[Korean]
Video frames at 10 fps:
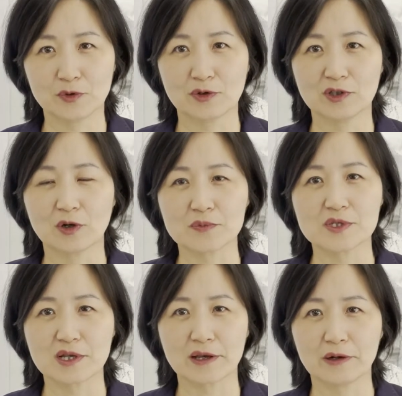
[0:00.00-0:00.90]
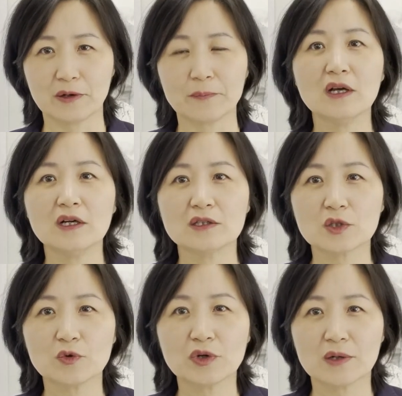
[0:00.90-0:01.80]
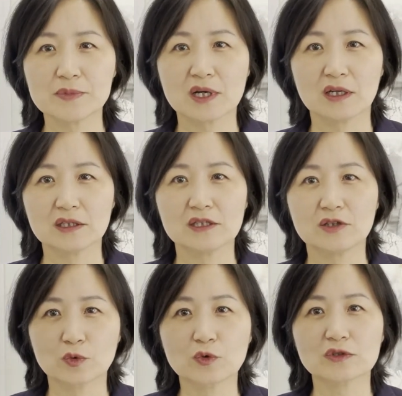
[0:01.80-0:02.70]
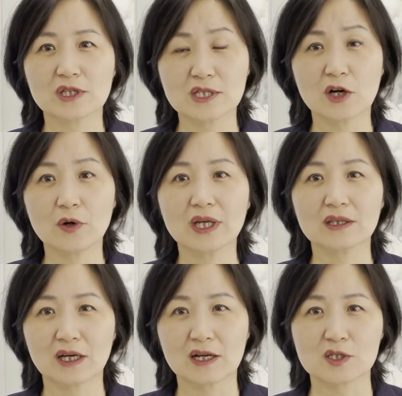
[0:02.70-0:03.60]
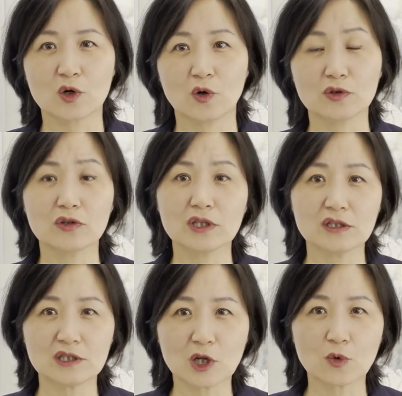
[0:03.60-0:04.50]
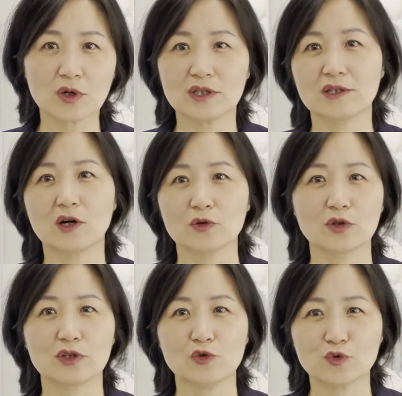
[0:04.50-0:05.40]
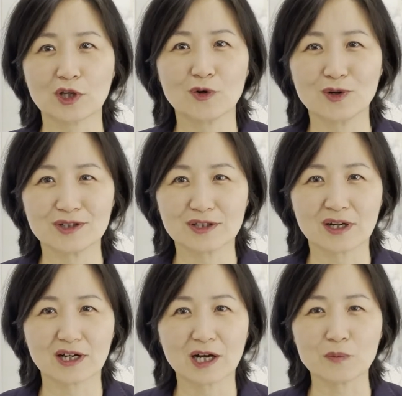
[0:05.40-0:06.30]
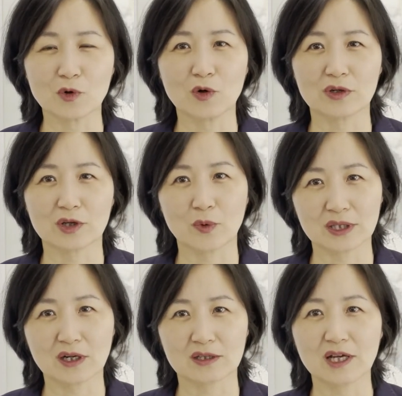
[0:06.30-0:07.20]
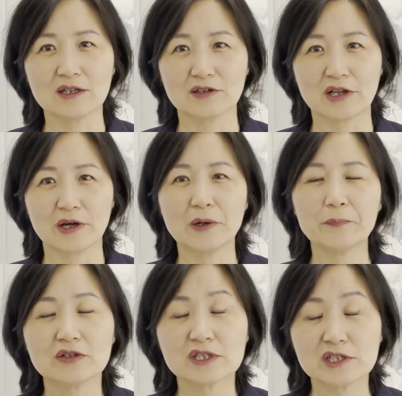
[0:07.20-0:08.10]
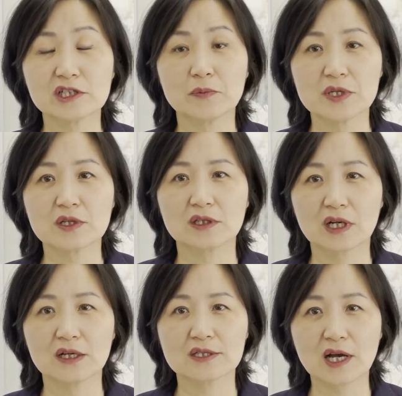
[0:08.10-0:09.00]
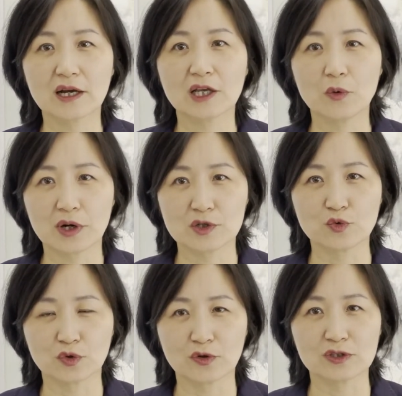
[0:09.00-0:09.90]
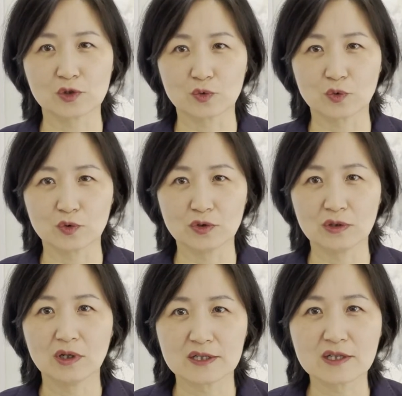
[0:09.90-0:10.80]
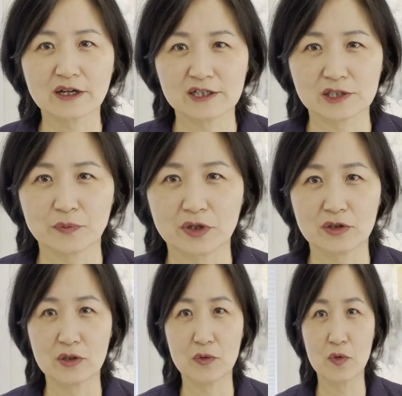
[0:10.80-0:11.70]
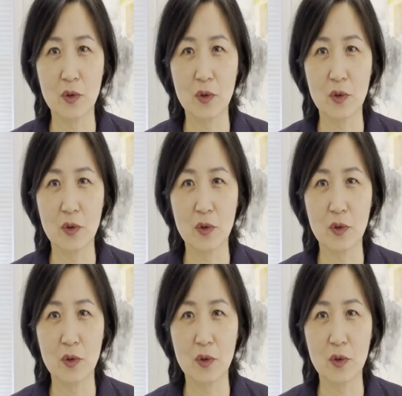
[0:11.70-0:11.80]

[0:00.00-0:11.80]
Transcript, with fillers: 필요는 없으세요. 서류 감사는 노동청 상황에 따라서 어떤 때는 2개월 걸리다가 어떤 때는 6개월 걸리다가 뭐 이렇게 왔다 갔다 하는데요. 현재 시점에서는 한 4개월에서 6개월 정도를 예상하시면